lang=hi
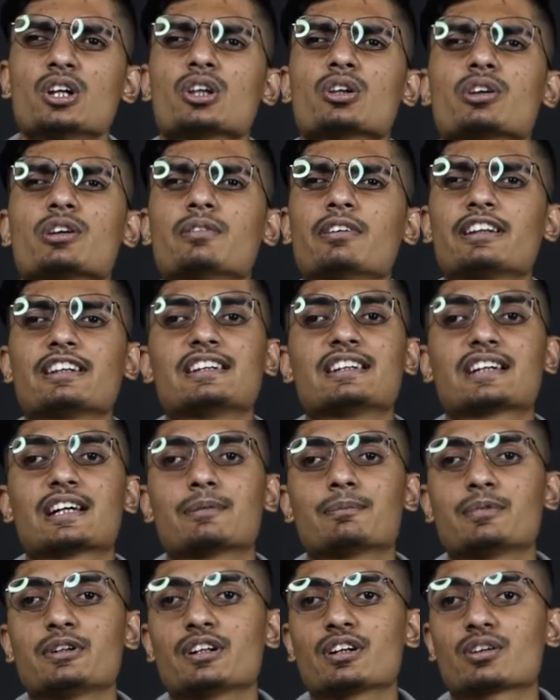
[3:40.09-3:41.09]
तो इवन ही
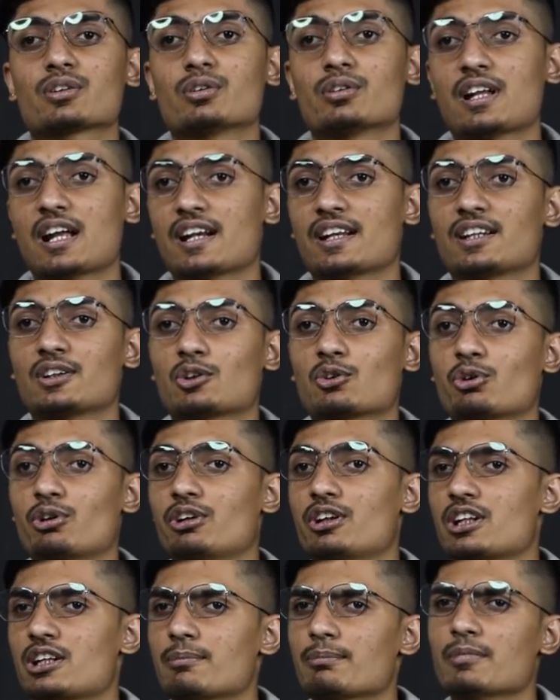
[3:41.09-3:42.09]
कैन बी अ गुड एडिंग टू
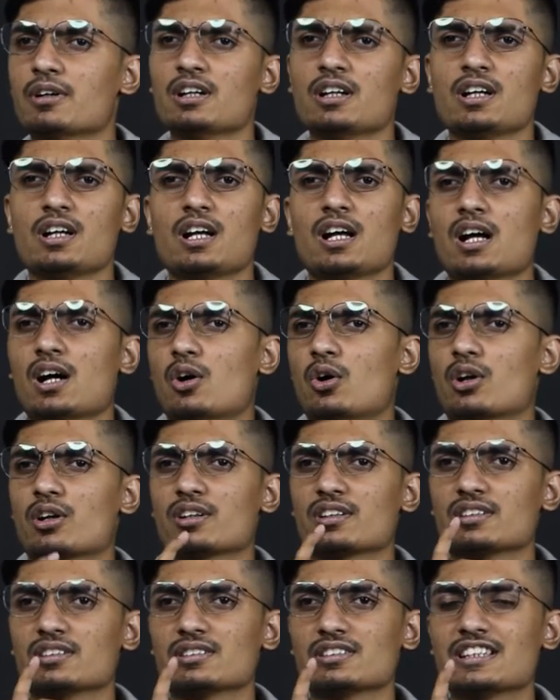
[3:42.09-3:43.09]
योर टीम और
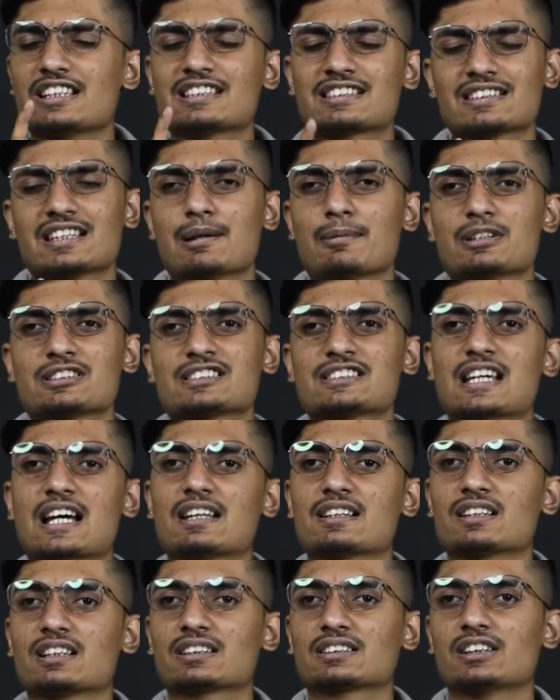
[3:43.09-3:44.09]
इतना बस
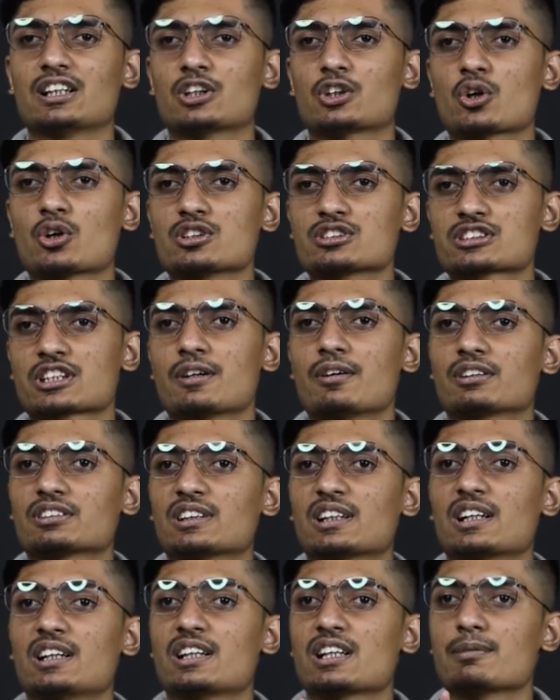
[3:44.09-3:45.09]
ध्यान रखना टॉस के वक्त
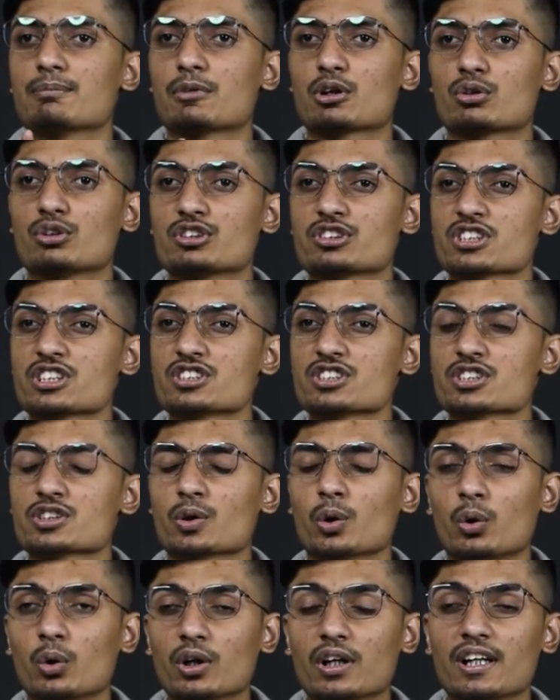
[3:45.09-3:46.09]
अगर टीम में कोई चेंजेस
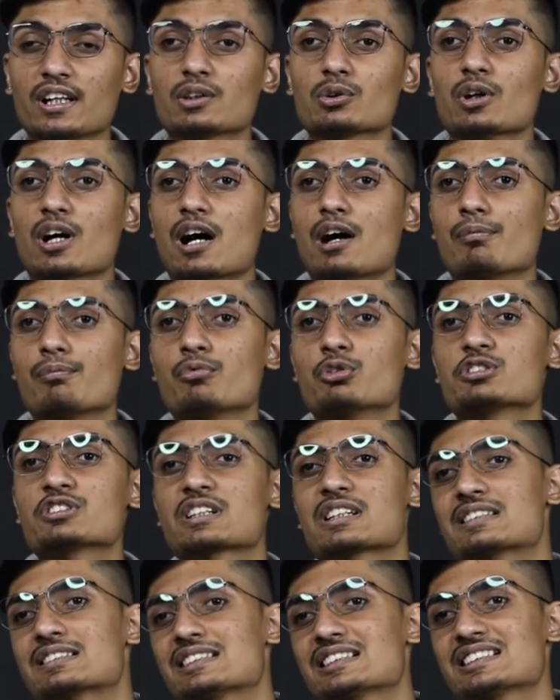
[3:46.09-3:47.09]
हो गए तो आप वो
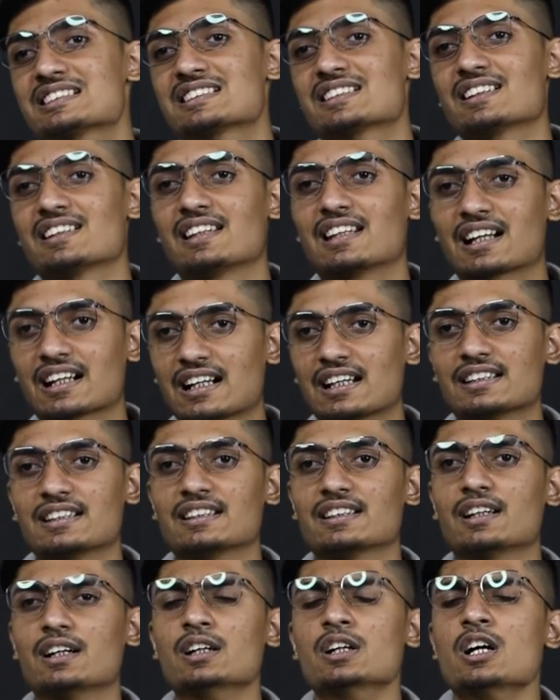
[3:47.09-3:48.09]
चेंजेस लगा
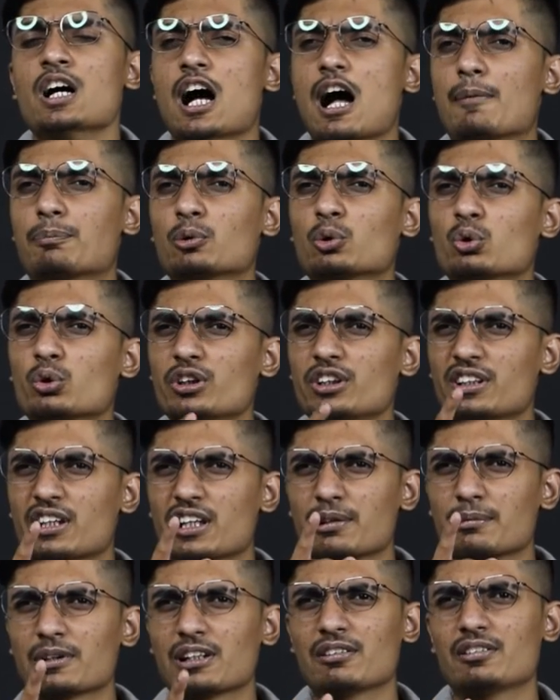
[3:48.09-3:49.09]
देना आपको कोई
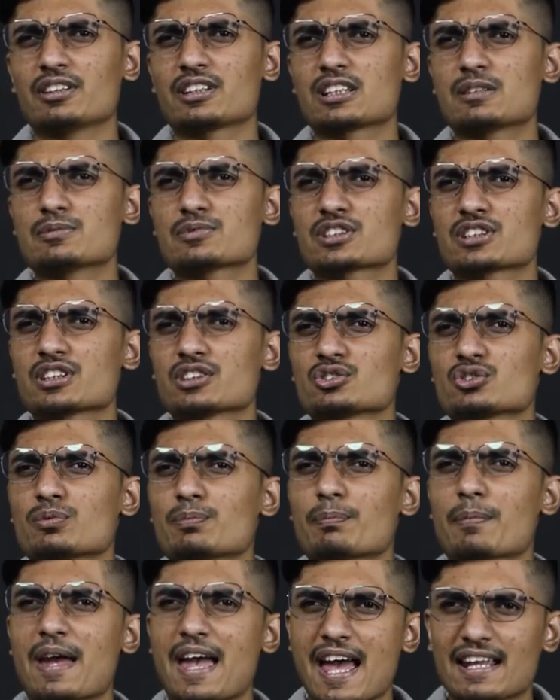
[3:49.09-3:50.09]
ड्रीम इलेवन टीम चाहिए जो
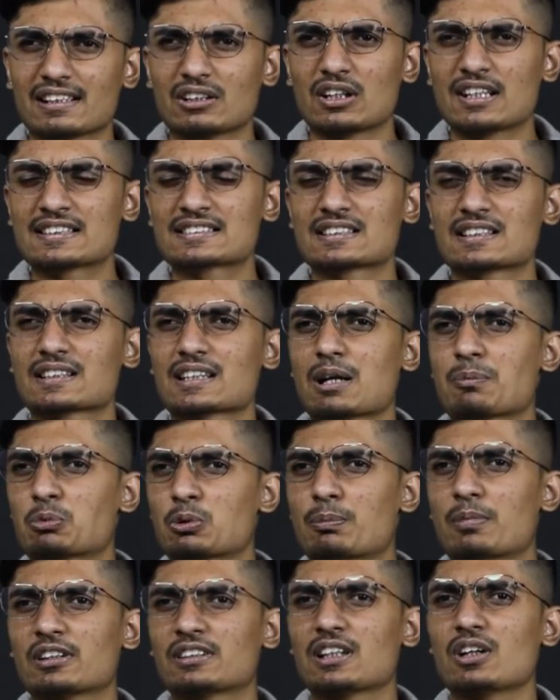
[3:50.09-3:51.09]
मैं एनालाइज करके
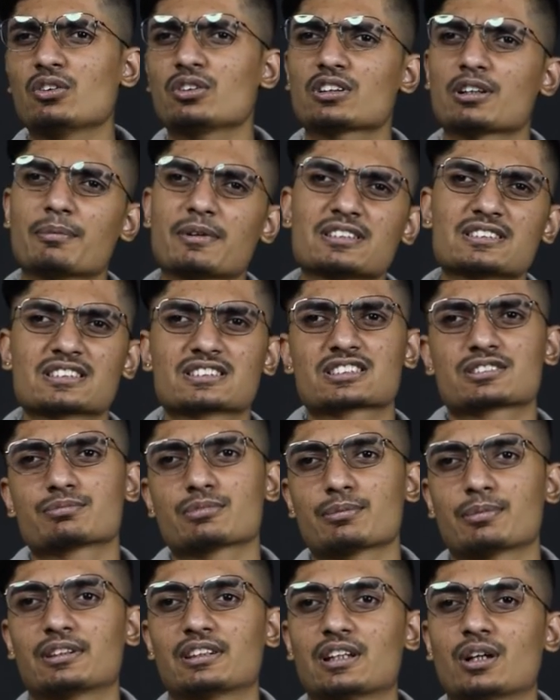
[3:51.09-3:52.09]
आपको बताऊँ कमेंट सेक्शन
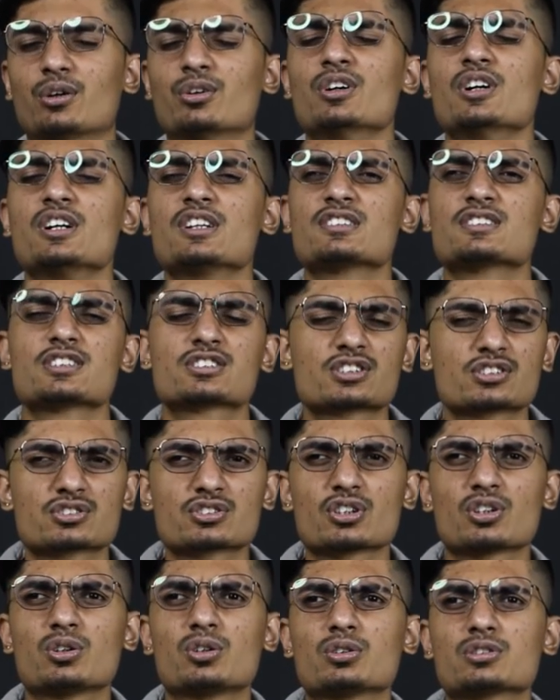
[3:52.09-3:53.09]
में बताऊँ दिस
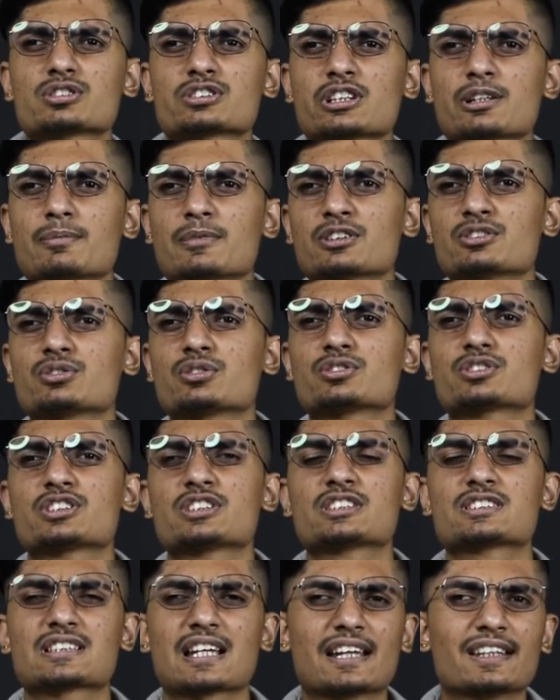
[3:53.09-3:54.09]
इज़ योर होस्ट समर
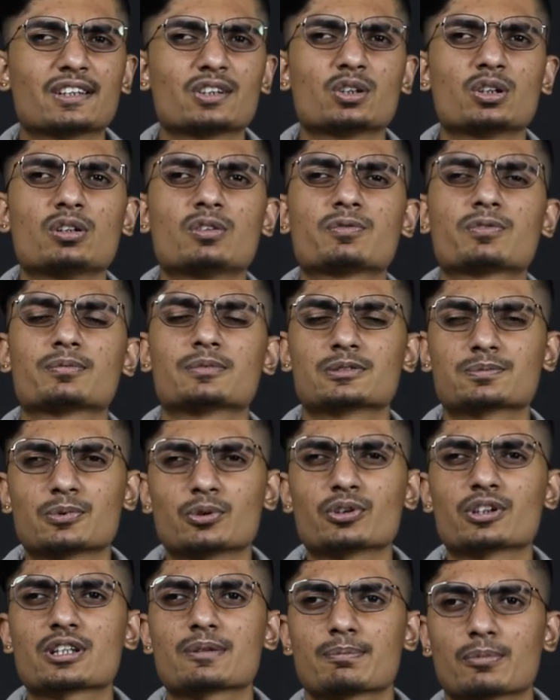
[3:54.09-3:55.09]
जोशी साइनिंग ऑफ
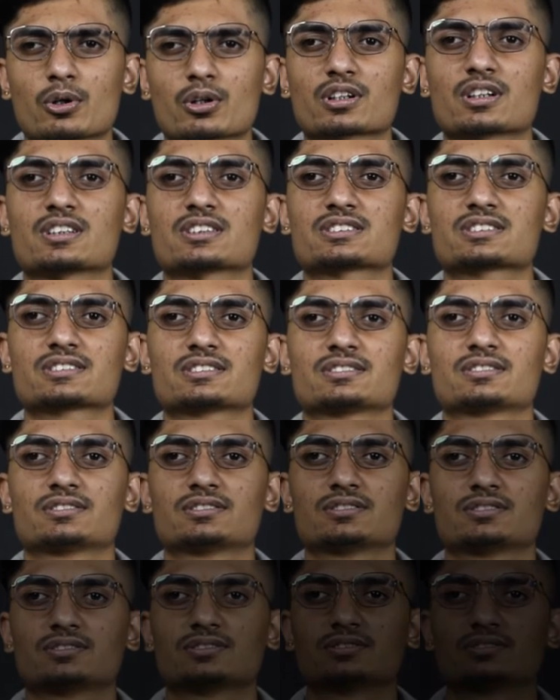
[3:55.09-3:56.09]
स्पोर्टी पॉडकास्ट